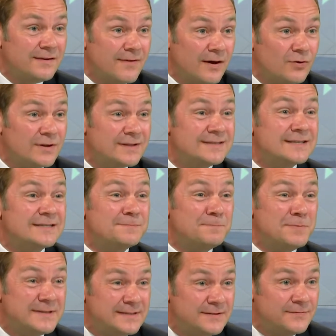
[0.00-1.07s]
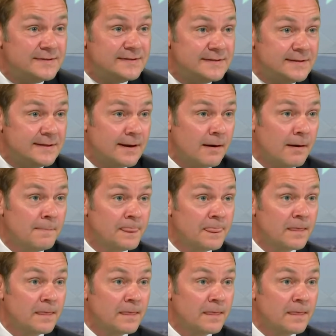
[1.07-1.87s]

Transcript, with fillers: qui va connaître ces spécificités-là.